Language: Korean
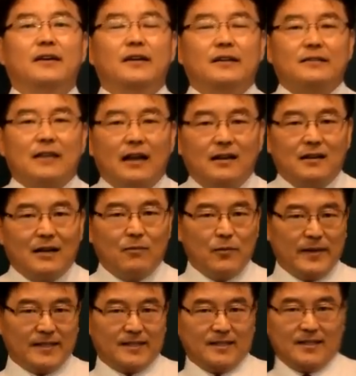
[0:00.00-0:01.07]
살다
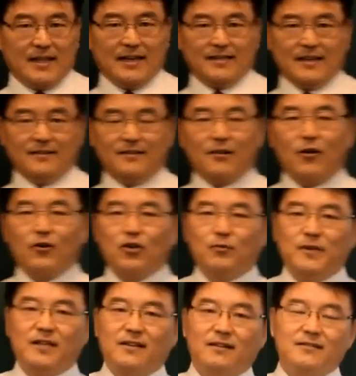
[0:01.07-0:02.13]
보면 뜻하지 않은
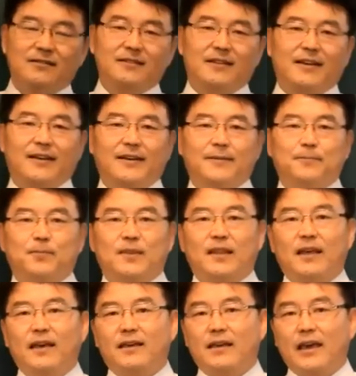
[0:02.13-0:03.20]
어려움을 겪는데
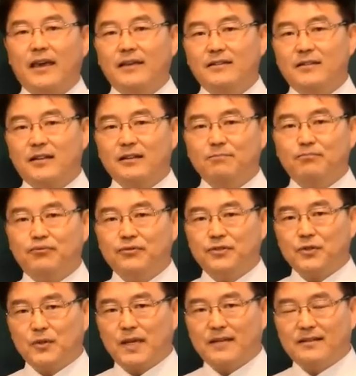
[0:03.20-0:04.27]
내 개인적인
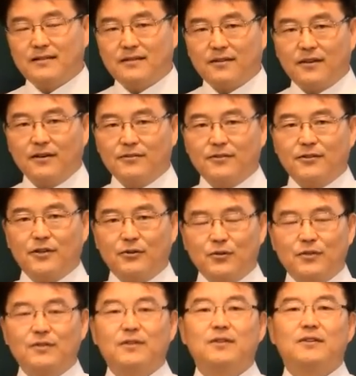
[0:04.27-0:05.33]
부주의에 의해서 겪는
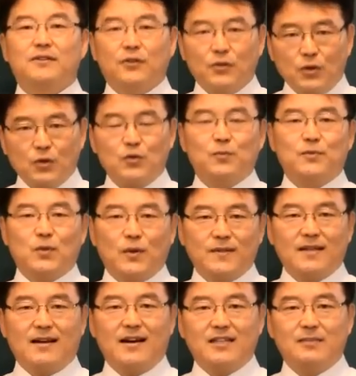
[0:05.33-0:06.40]
경우는 그것도 좀
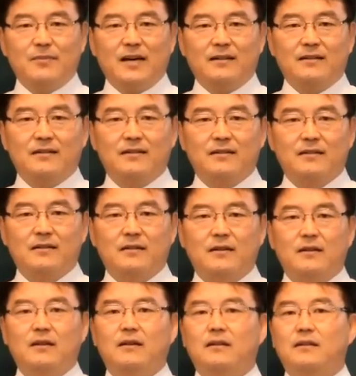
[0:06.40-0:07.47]
속상하지만
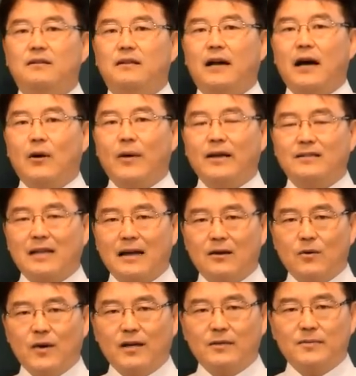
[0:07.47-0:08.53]
나와
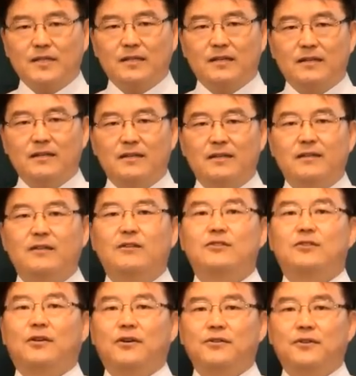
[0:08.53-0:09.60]
상관없이
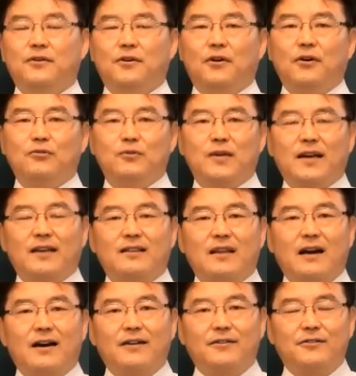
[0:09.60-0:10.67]
전혀 억울하게
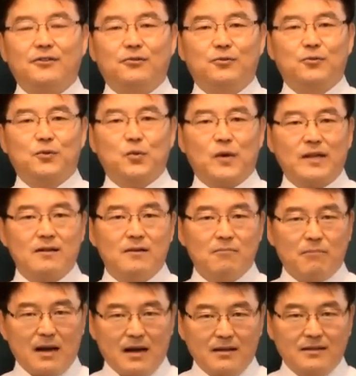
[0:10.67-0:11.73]
당하는 경우 또한
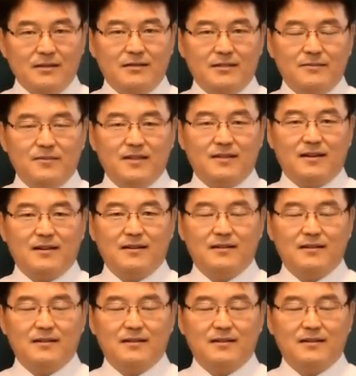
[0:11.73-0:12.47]
많이 있습니다.